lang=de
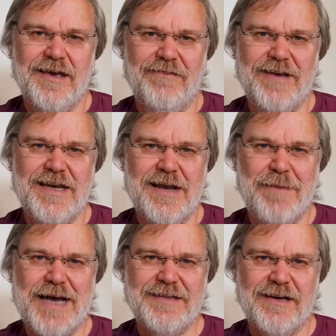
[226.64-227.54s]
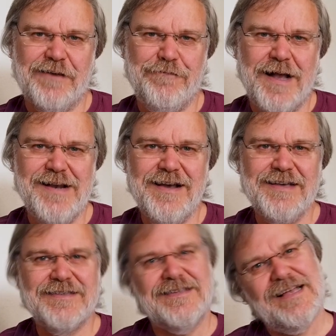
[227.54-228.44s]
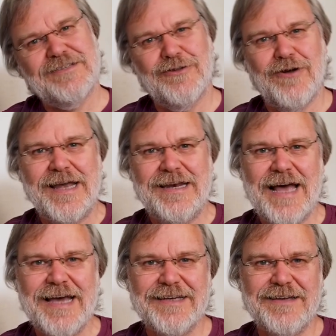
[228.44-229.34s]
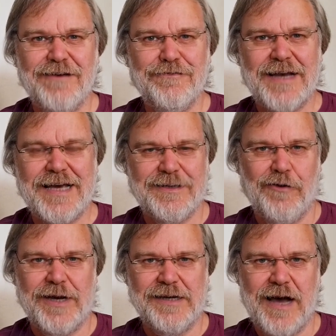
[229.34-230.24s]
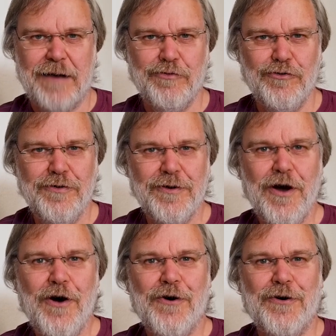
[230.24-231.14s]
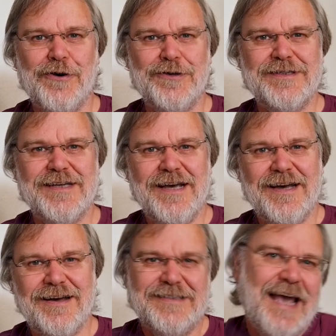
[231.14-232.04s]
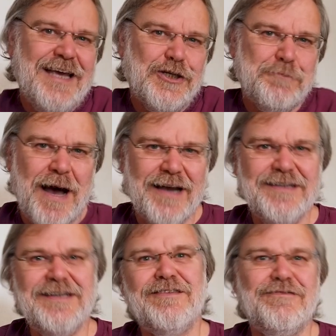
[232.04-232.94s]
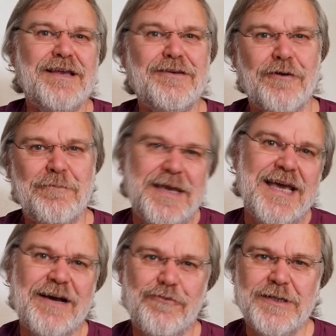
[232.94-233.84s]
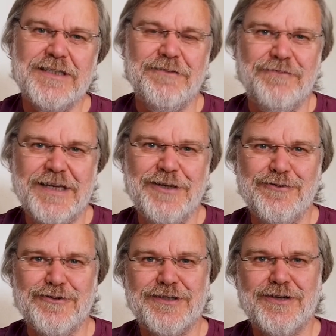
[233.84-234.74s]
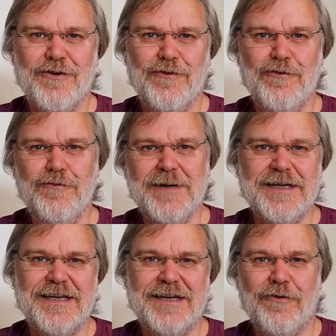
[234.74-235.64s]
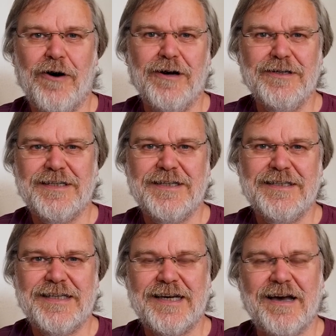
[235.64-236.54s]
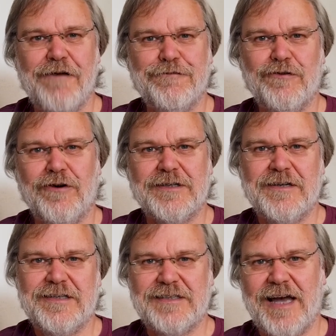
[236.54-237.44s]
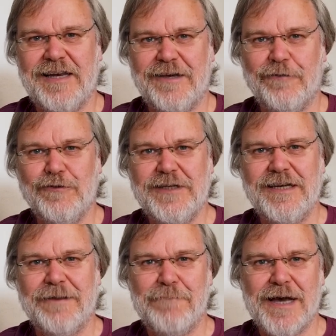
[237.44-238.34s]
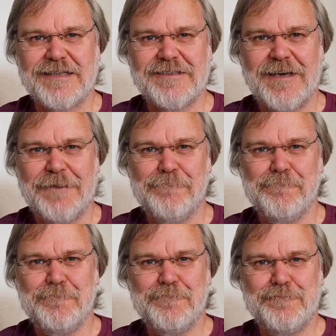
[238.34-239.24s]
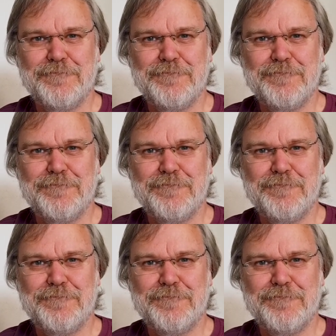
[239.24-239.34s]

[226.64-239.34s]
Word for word: Ja, wenn dir der Beitrag gefallen hat, lass doch ein Like da, vielleicht auch ein Abo und sei gespannt, es wird noch mehr kurze Videos über die Orte, die Kraftorte des heiligen Odilienbergs geben.